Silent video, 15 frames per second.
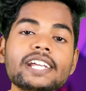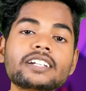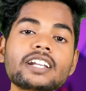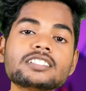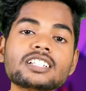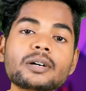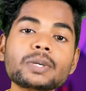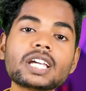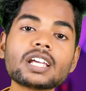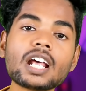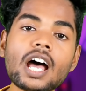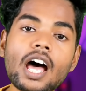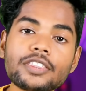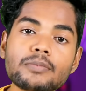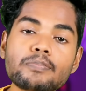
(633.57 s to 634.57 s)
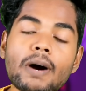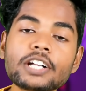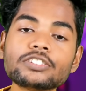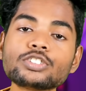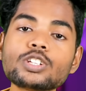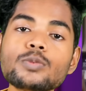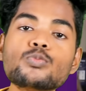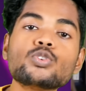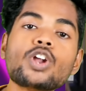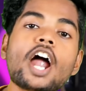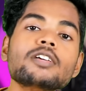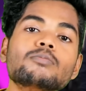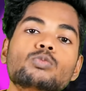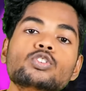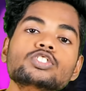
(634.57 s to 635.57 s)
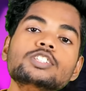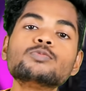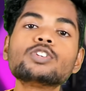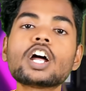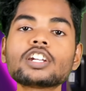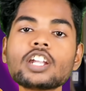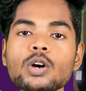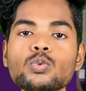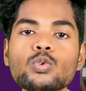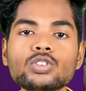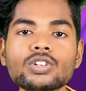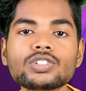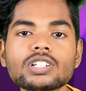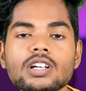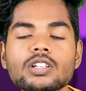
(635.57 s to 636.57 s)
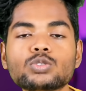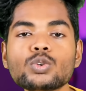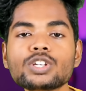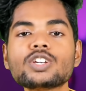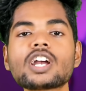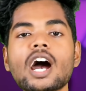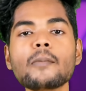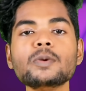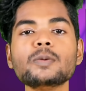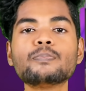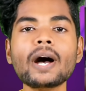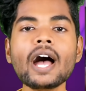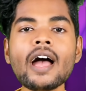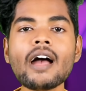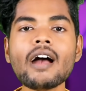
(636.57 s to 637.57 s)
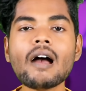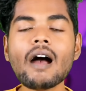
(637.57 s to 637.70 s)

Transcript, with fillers: ஃப்ரைட் ரைஸ் சமைக்கிற அந்த பாத்திரத்தை முன்னாடி மூஞ்சி முன்னாடிலாம் கூட்டு வந்து தூக்கி காமிப்பேன்